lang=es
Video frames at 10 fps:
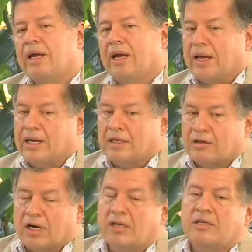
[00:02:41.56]
en las
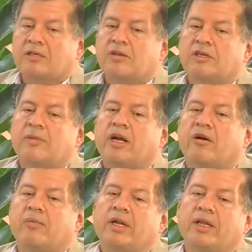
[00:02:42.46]
organizaciones para
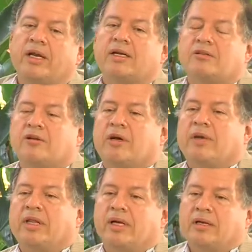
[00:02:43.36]
comprender la gestión
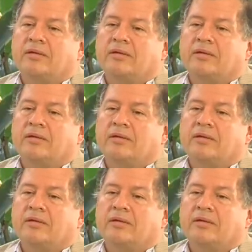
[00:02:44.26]
ambiental.